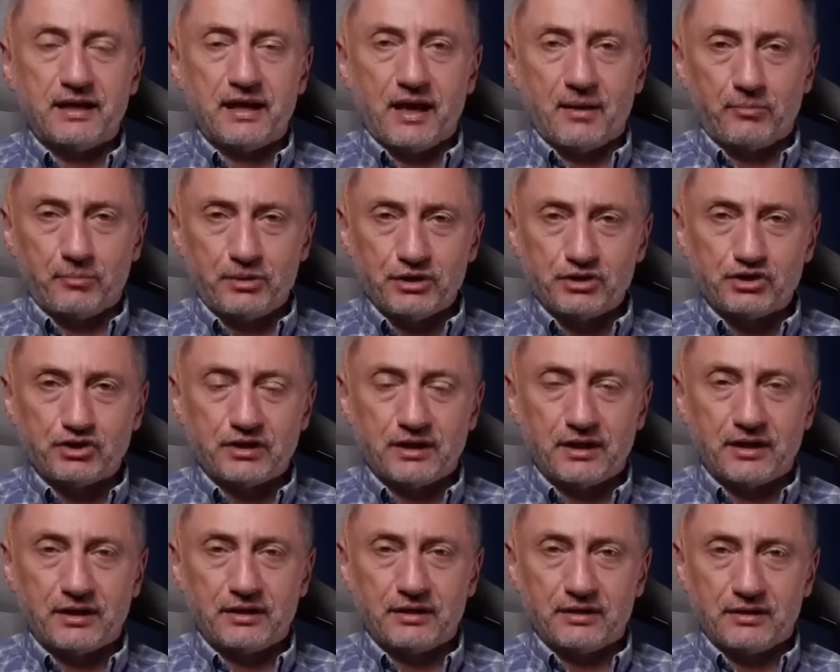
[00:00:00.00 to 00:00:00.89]

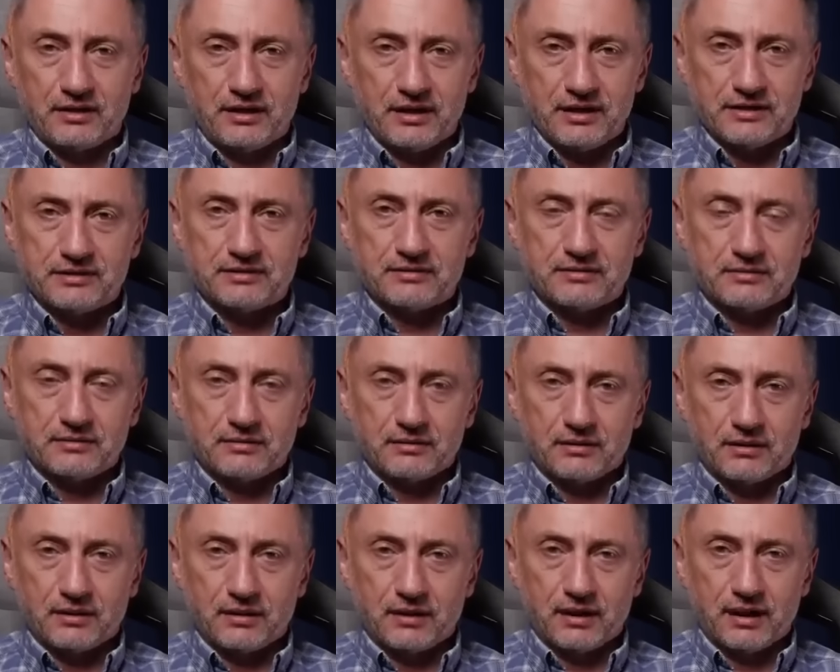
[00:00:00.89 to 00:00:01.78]
Обычно есть
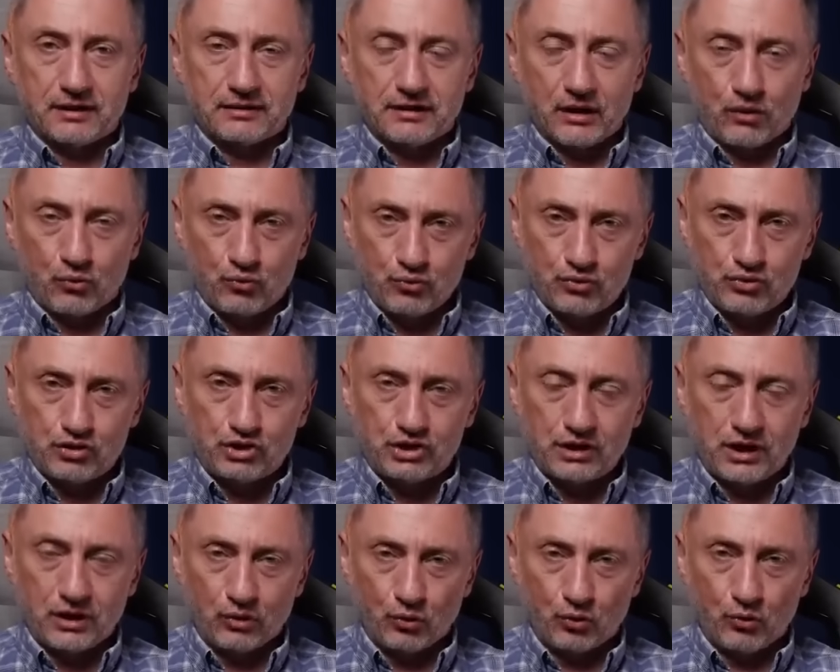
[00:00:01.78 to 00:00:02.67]

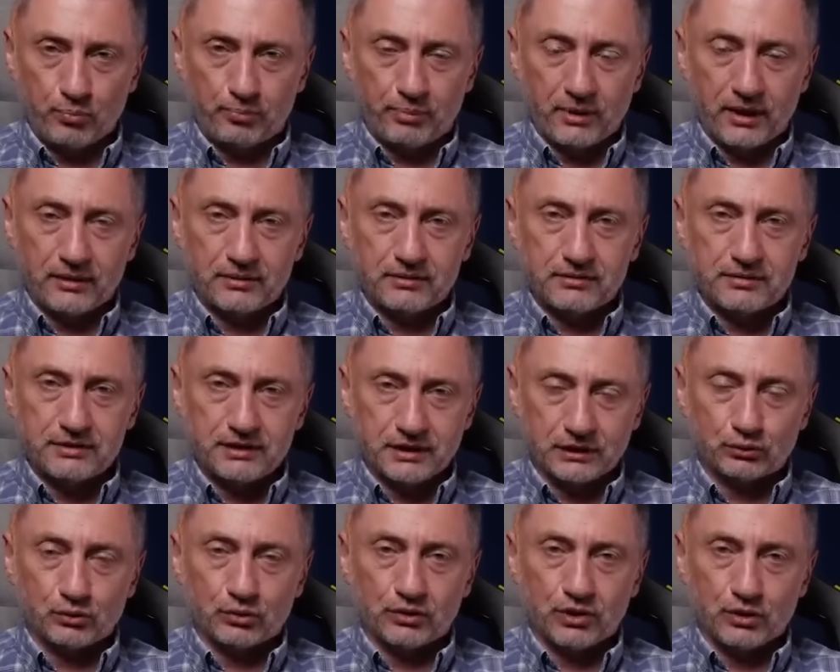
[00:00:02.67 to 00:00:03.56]
атакующая группа,
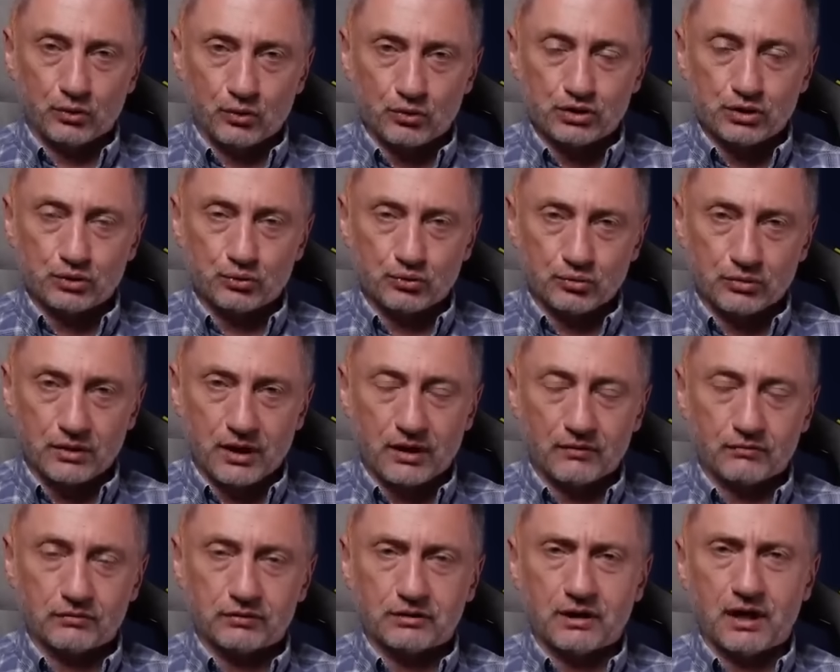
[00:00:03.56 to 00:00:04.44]
те, кто наносит
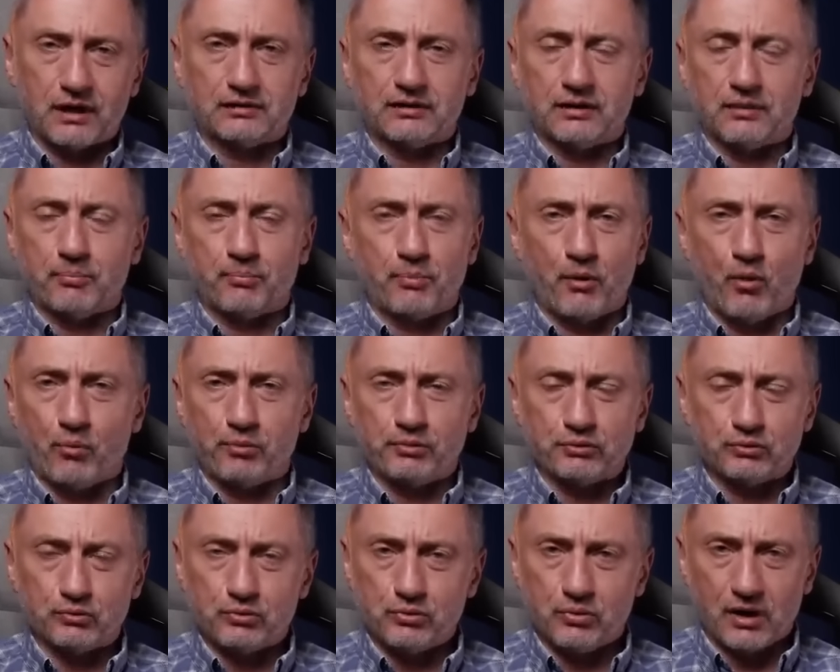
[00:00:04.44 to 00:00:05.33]
удар, вот как-то по
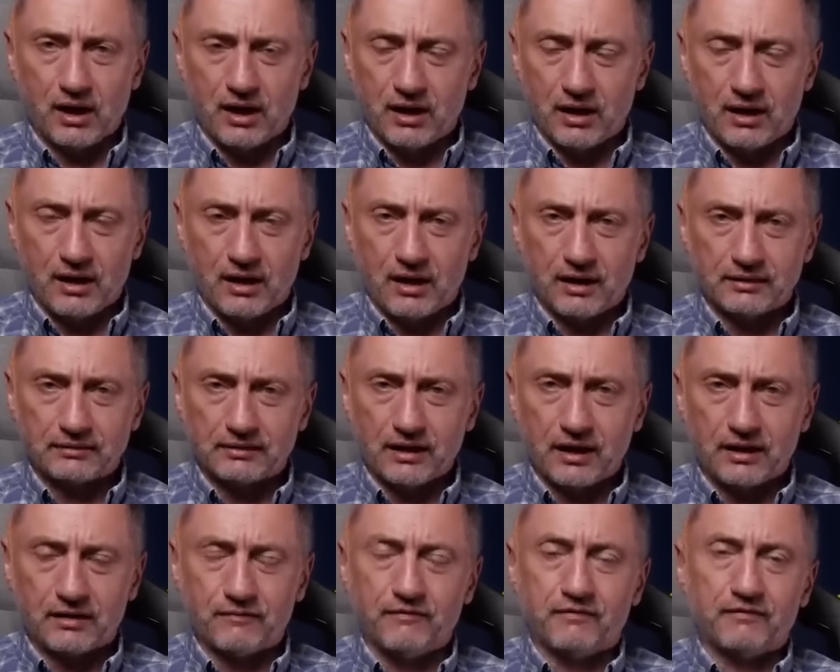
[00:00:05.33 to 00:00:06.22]
опыту а
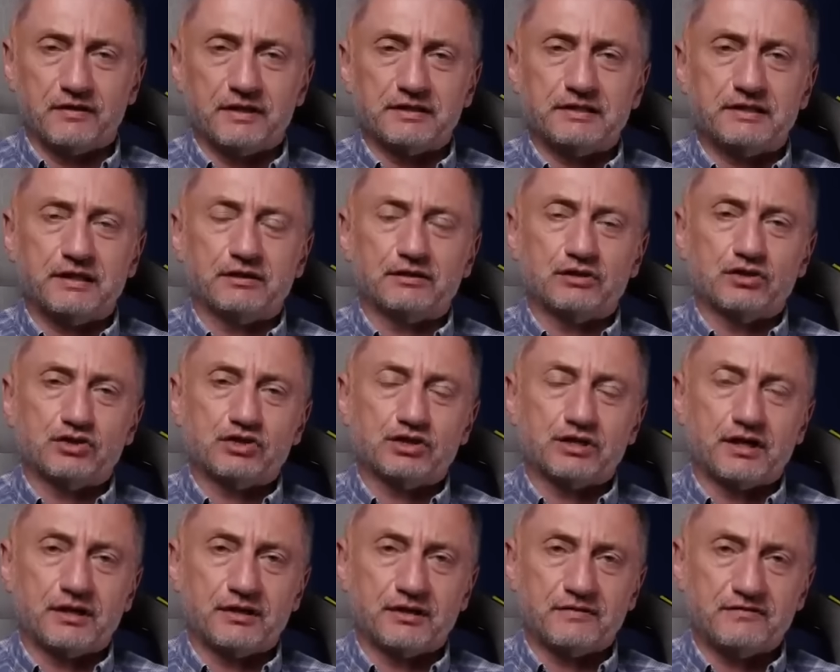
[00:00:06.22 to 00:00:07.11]
атак ВВС
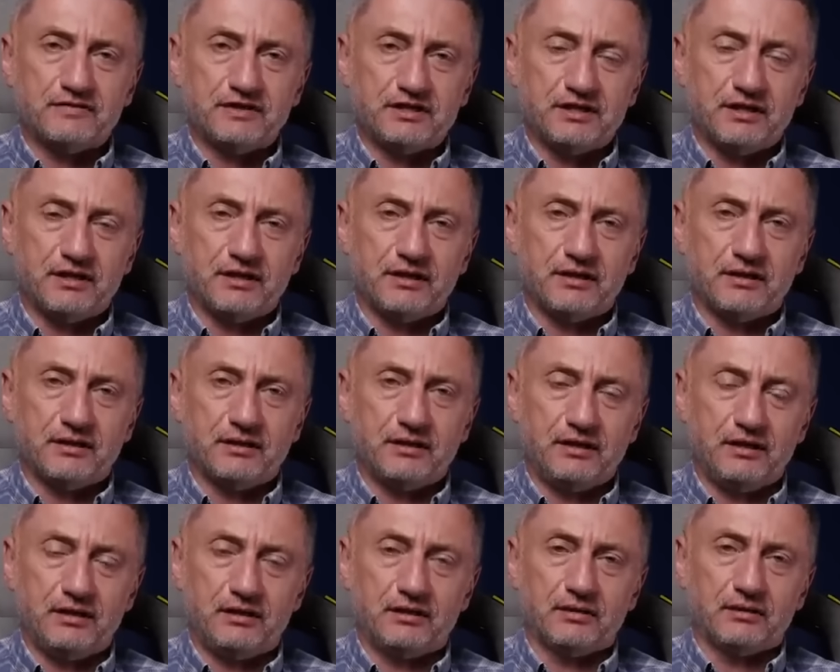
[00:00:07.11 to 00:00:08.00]
Лихтенштейна в Сирии,
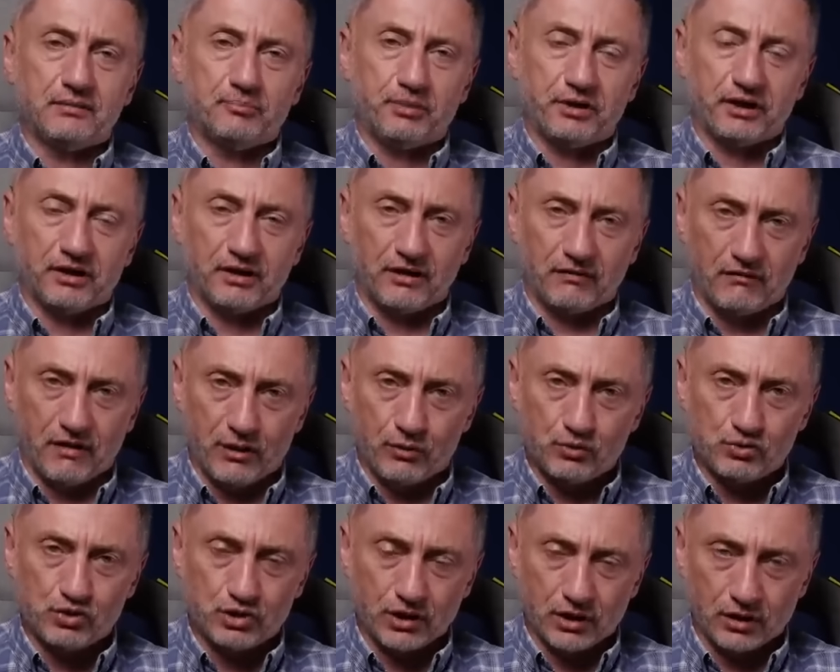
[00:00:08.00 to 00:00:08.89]
и
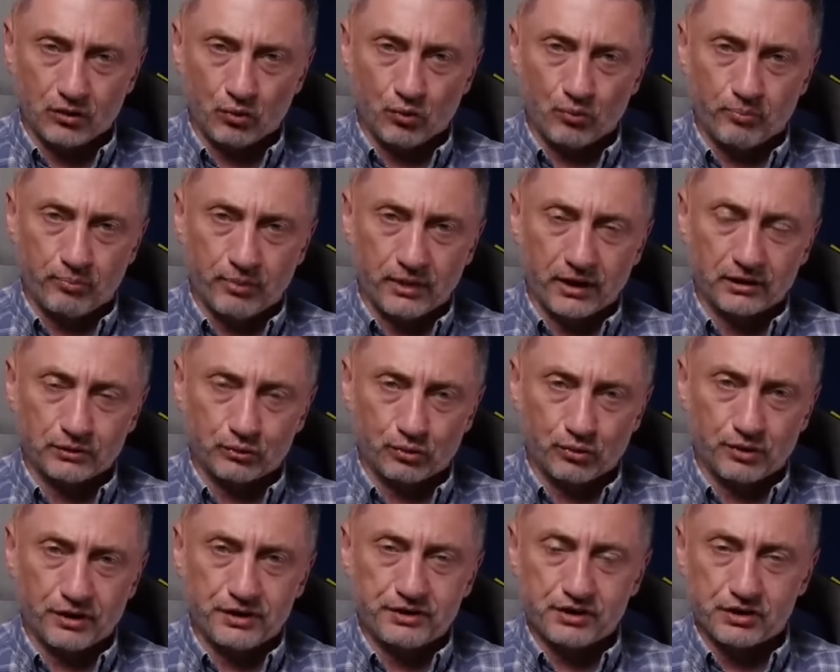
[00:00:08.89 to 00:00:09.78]
прикрывающая группа,
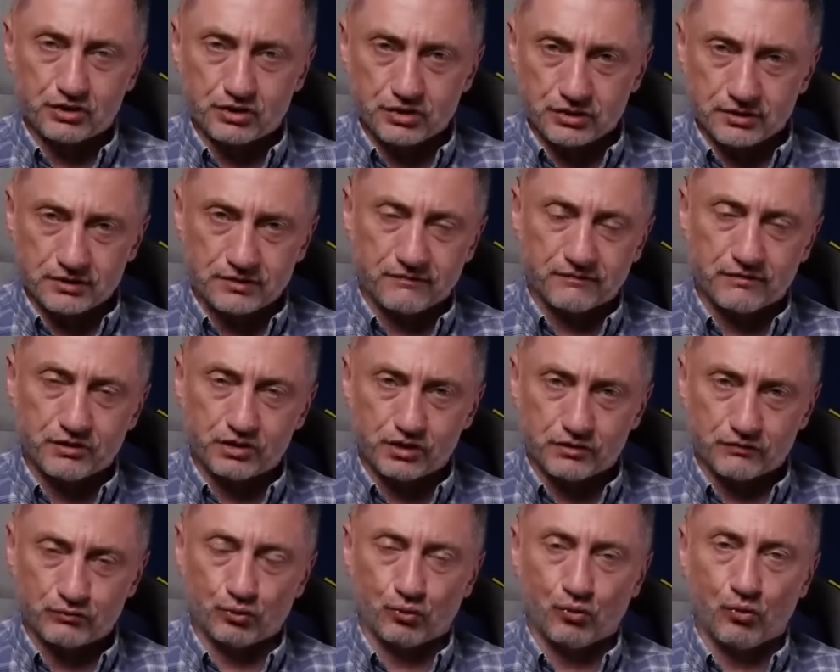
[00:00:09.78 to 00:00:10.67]
которая держится
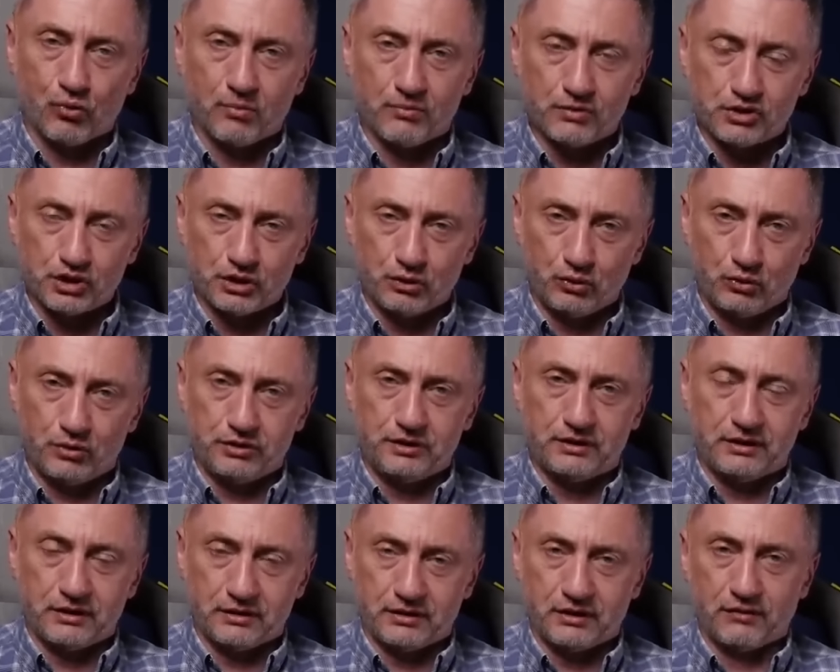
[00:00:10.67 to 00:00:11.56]
выше в другом
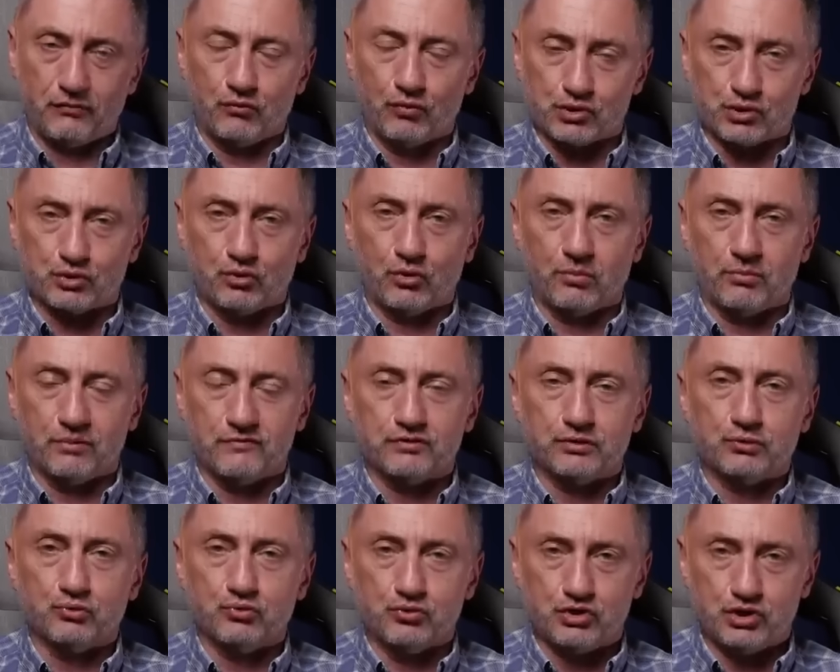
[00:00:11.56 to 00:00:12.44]
эшелоне, для того, чтобы в
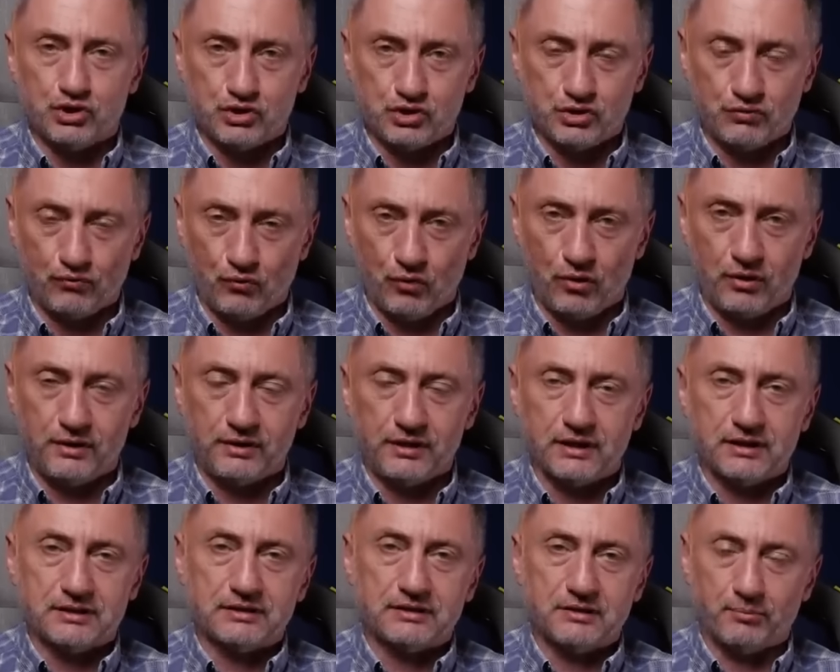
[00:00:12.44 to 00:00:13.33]
случае чего,
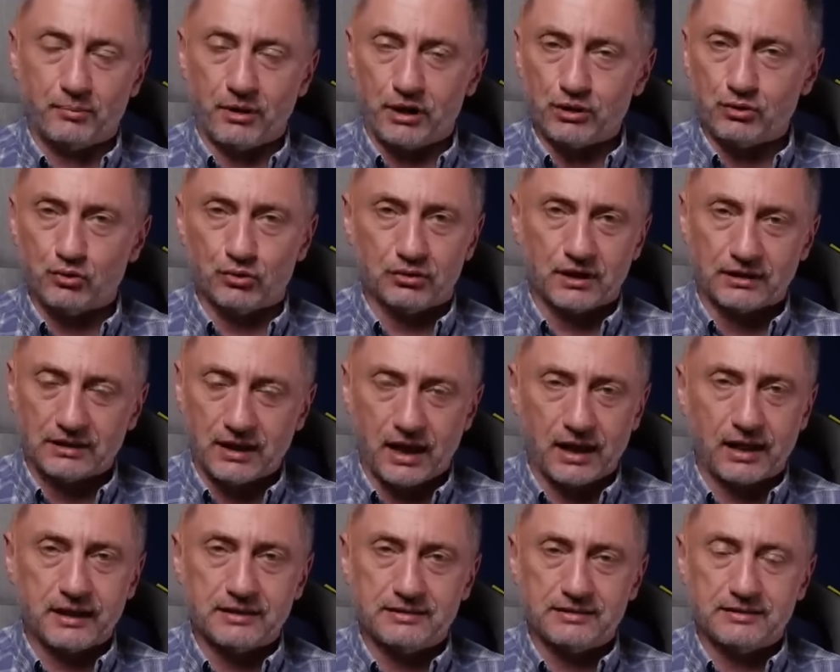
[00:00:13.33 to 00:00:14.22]
если пойдет
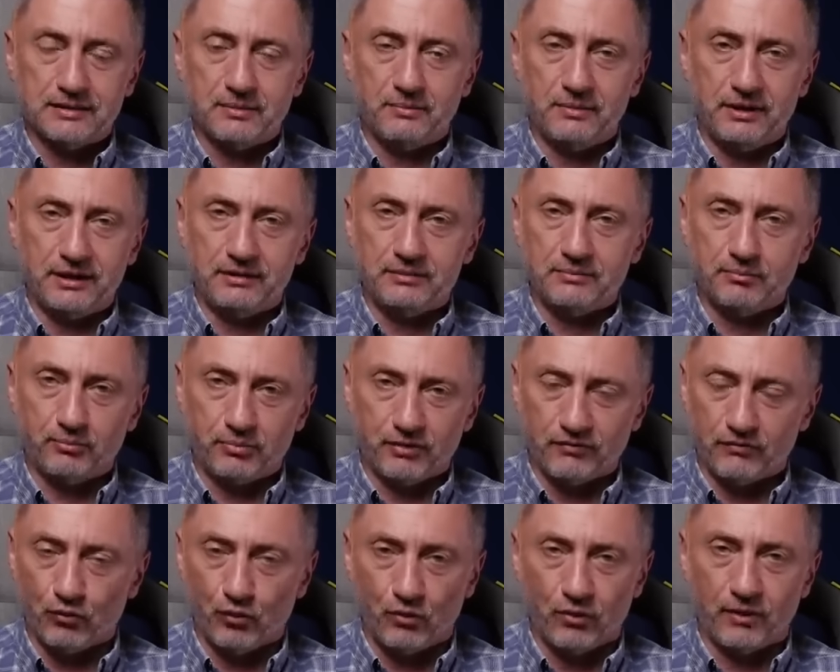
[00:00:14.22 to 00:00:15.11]
атака с земли
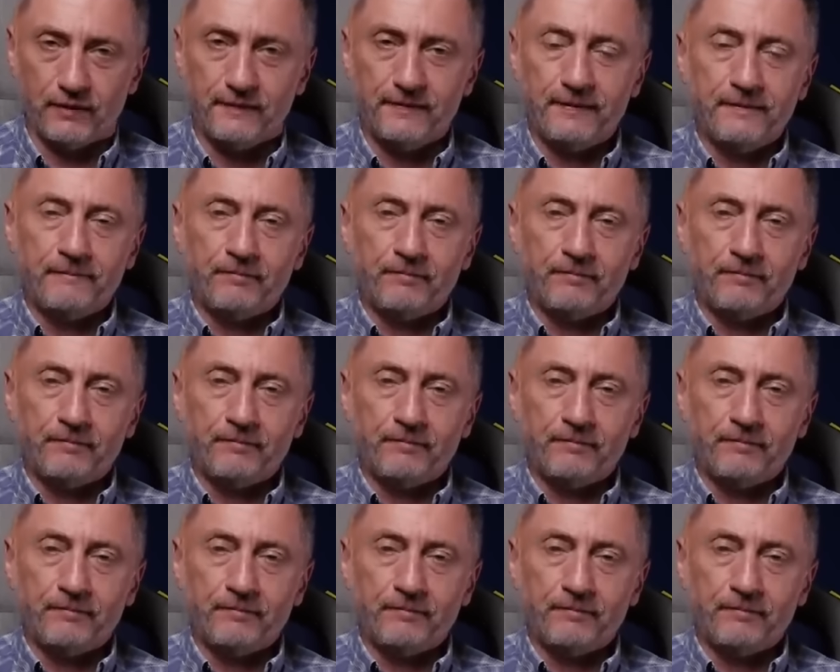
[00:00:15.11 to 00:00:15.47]
ПВО,